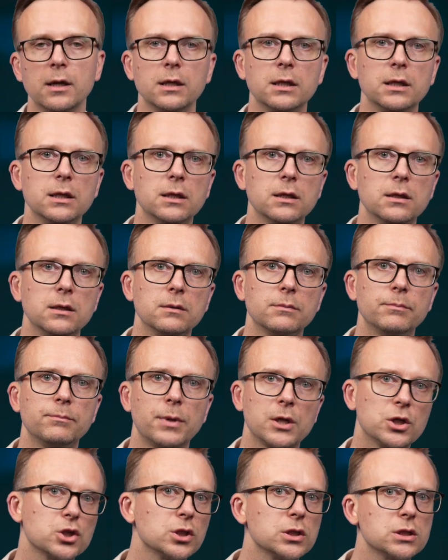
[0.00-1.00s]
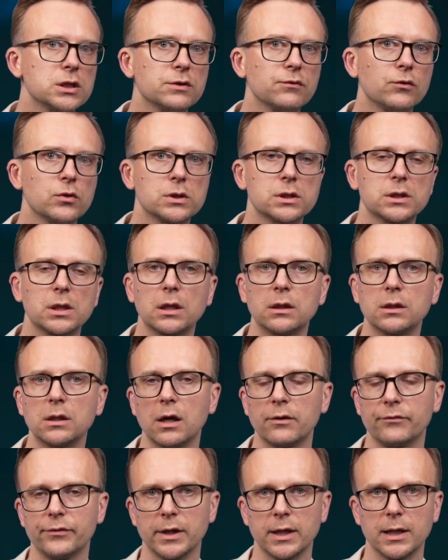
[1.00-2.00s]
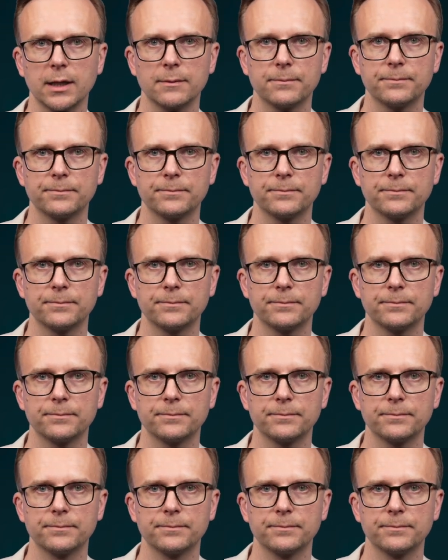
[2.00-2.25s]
и большинство стран Африки.